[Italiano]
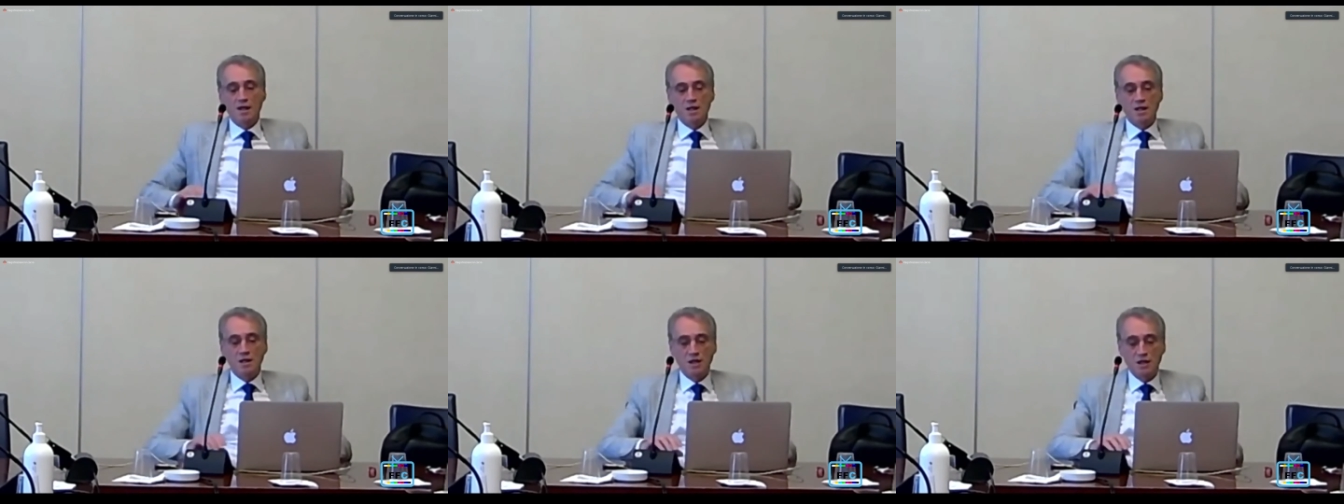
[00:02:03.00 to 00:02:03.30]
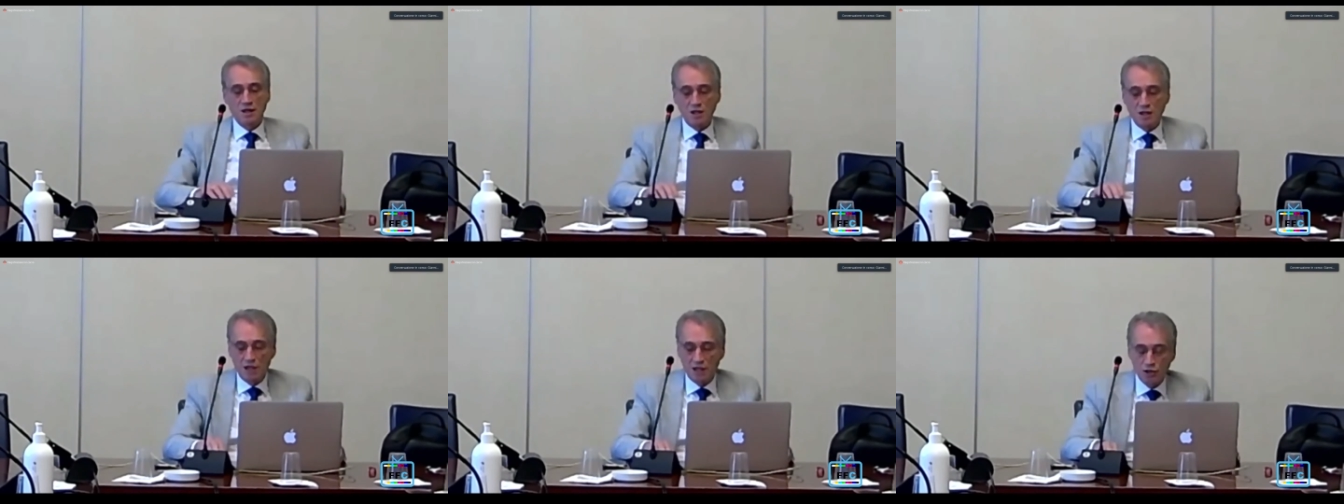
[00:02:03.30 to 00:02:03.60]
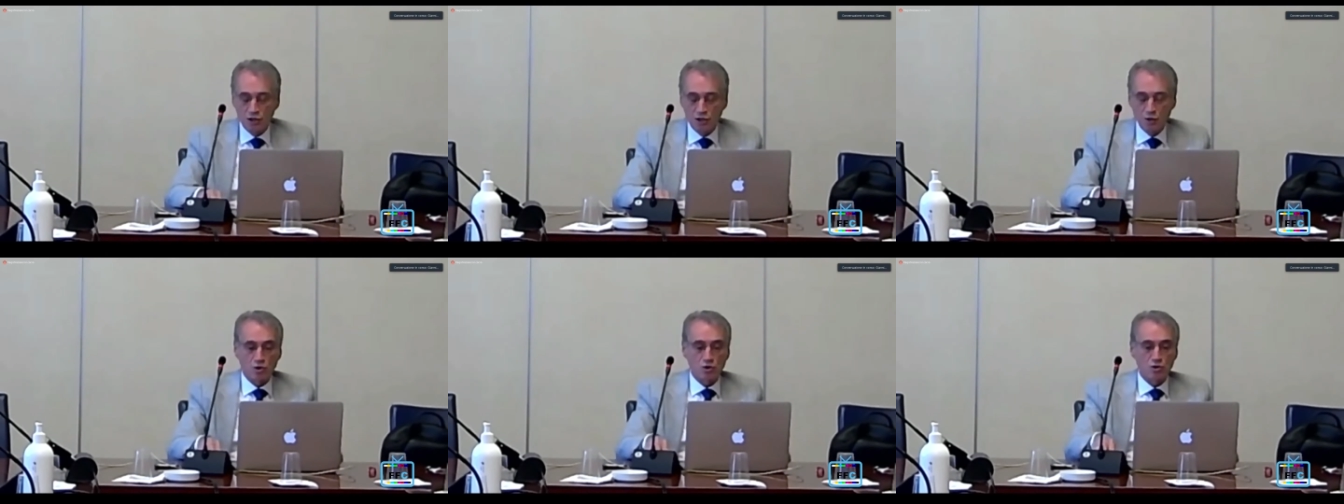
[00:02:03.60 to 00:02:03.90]
eh, le
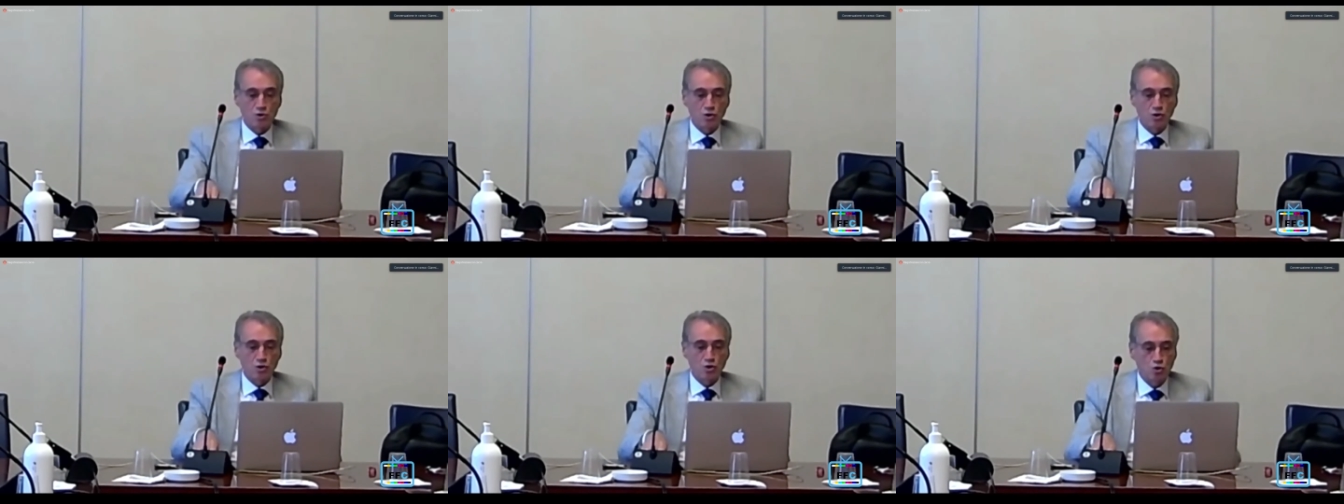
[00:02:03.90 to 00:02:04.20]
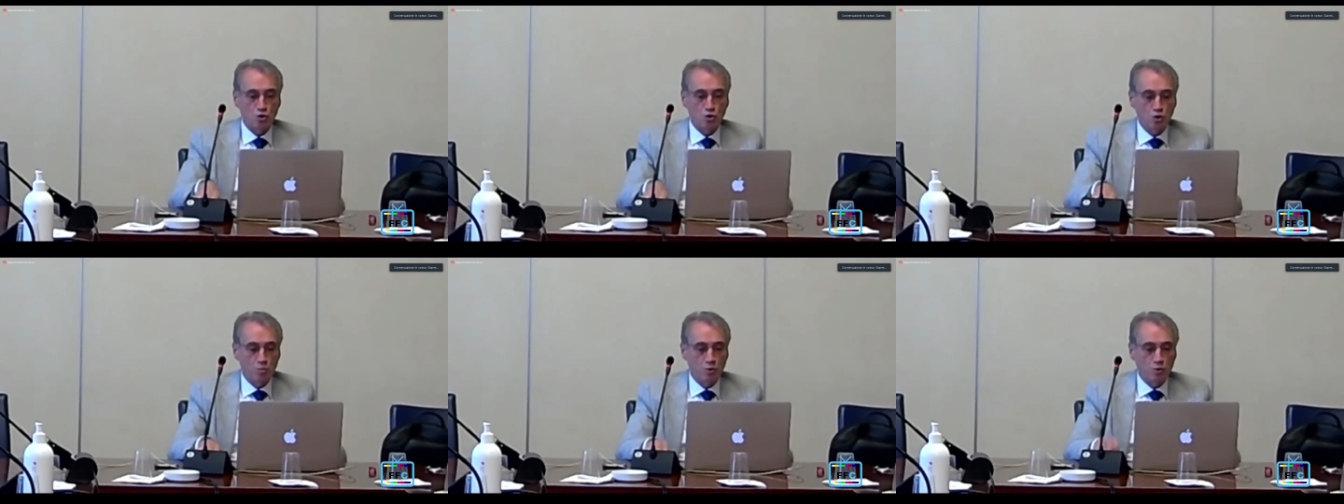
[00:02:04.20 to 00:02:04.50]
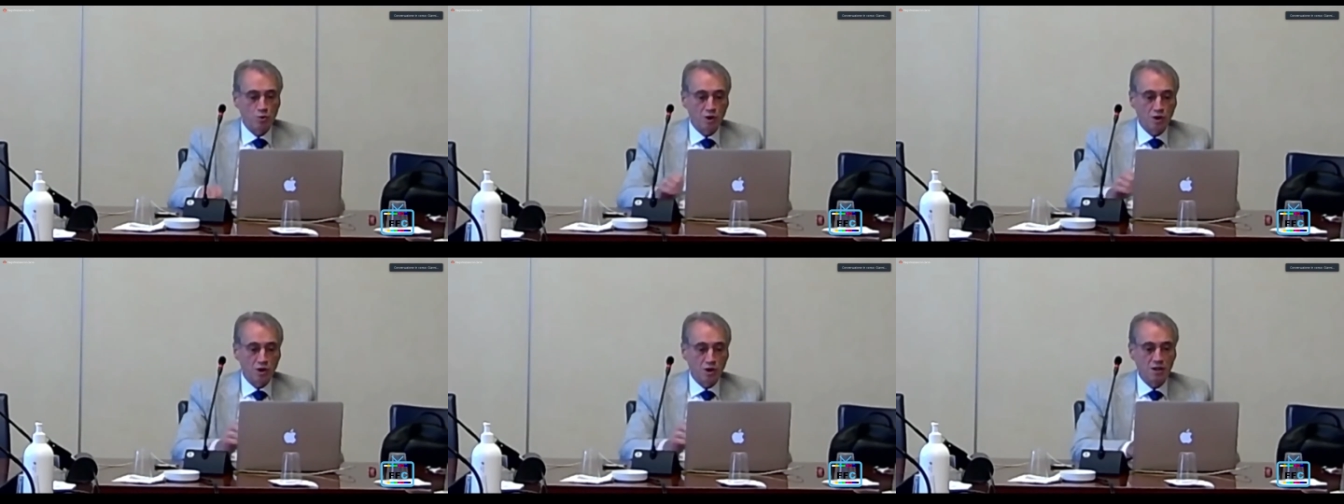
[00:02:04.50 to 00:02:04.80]
situazioni sono più
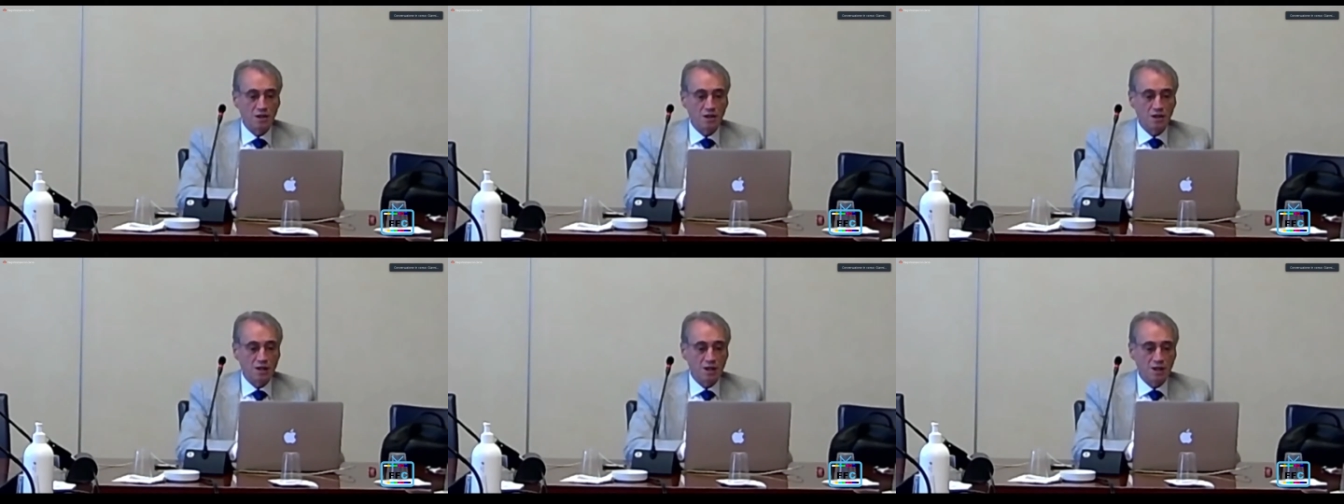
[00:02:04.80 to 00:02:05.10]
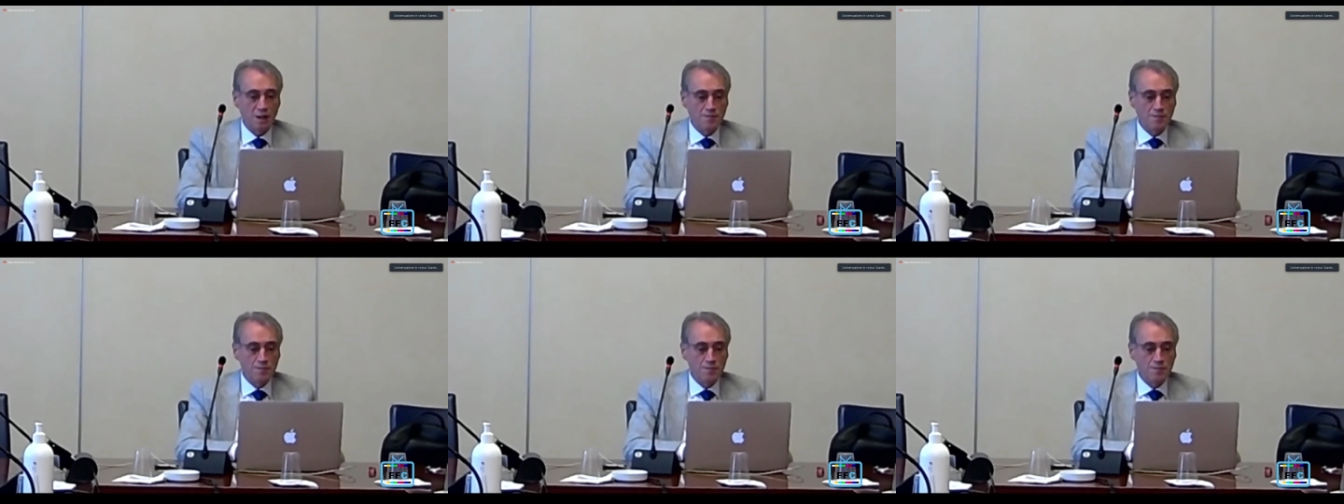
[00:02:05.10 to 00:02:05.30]
critiche.